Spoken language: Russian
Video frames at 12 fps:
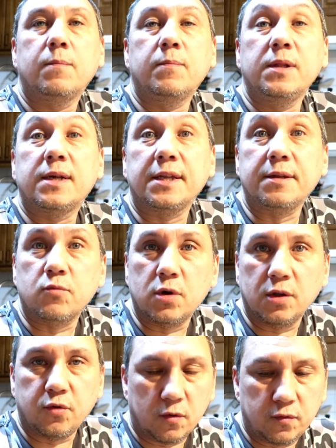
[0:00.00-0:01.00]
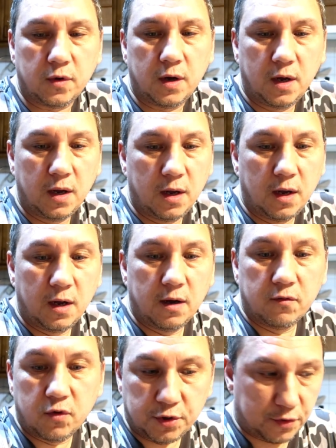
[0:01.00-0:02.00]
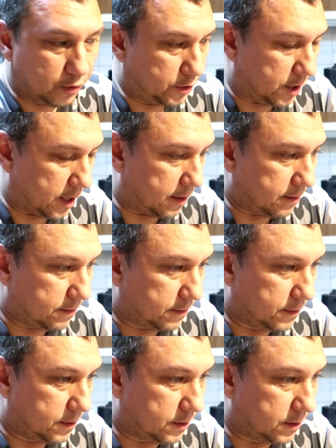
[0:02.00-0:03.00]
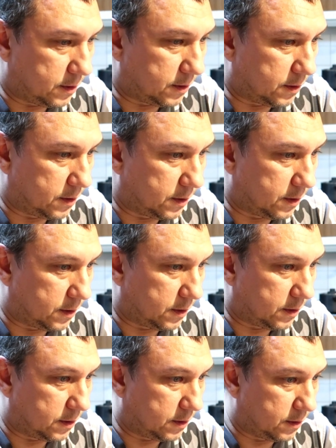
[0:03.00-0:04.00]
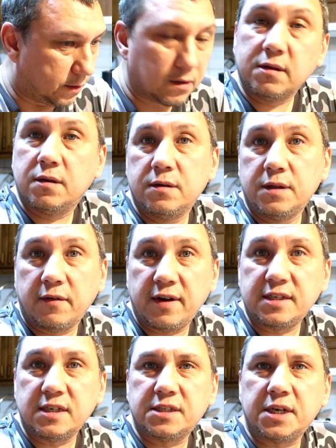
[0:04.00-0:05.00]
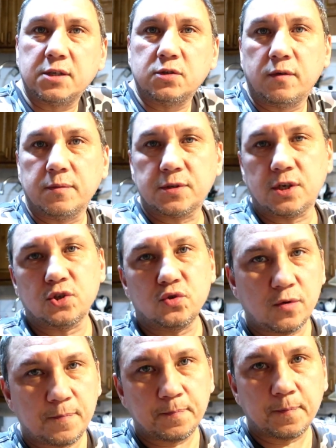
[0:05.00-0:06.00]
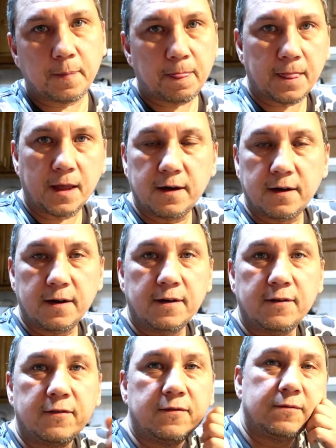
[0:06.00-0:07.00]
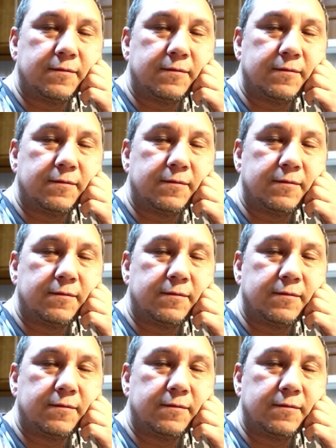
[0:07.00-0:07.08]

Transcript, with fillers: был к этому готов. Вот, друзья, э -э давайте я сразу вам скажу, Э,